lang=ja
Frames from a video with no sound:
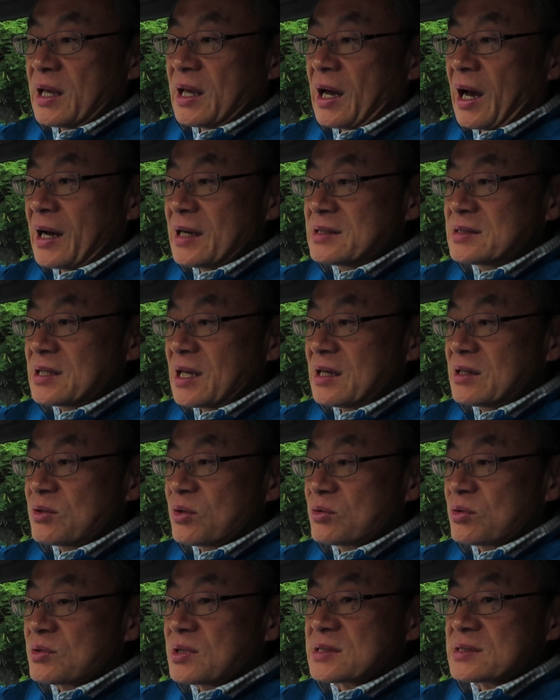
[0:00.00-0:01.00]
i
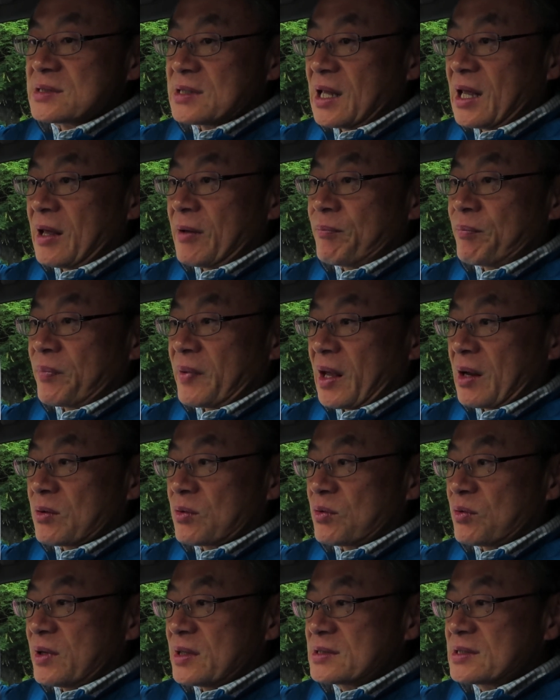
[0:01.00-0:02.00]
サイトとですねあ
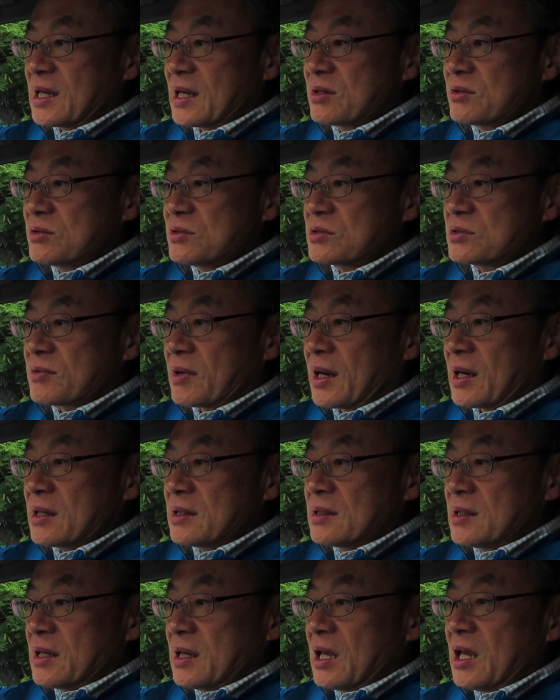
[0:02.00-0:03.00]
のこの SI クルーズは
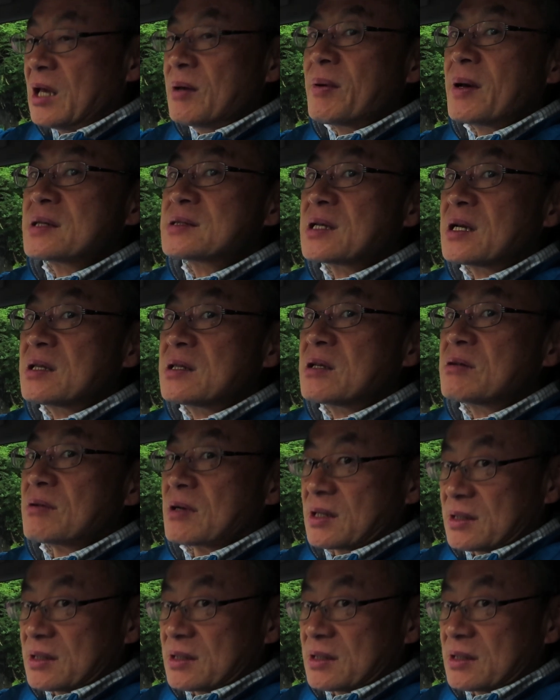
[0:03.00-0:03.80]
併売されてる